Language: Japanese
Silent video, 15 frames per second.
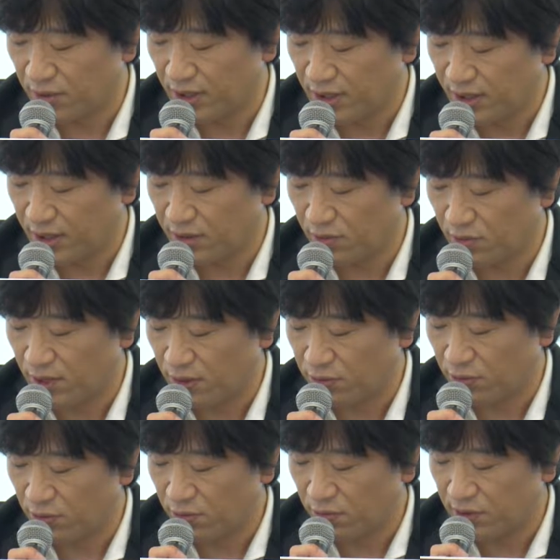りに動画を
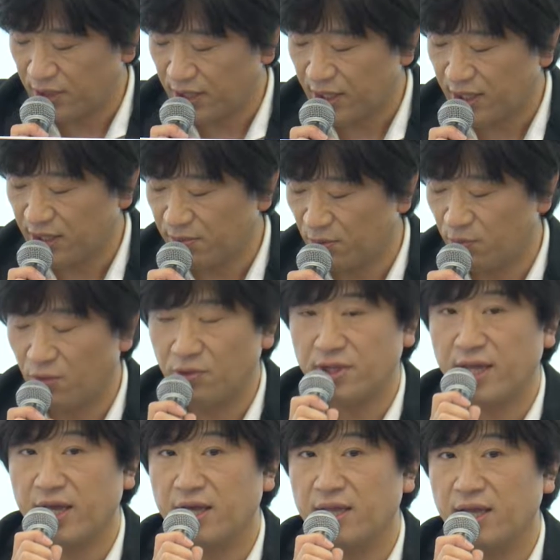投稿いただいても問
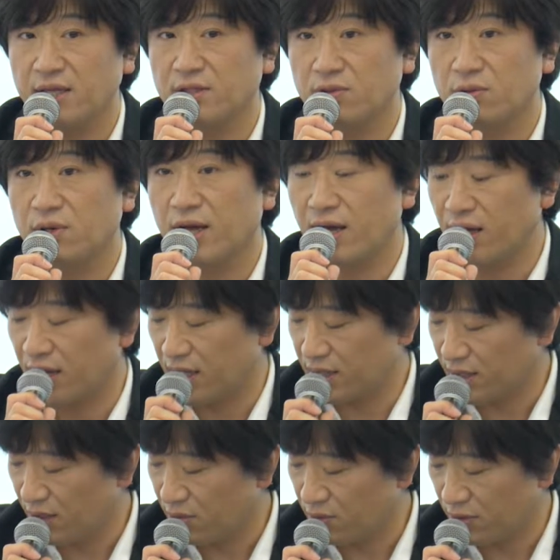題がないと考え
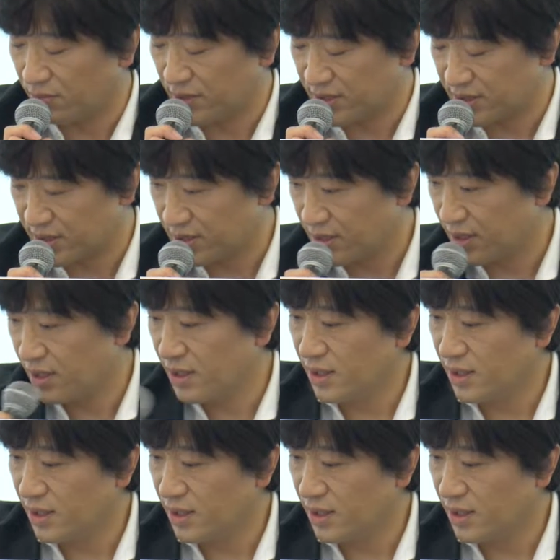ております。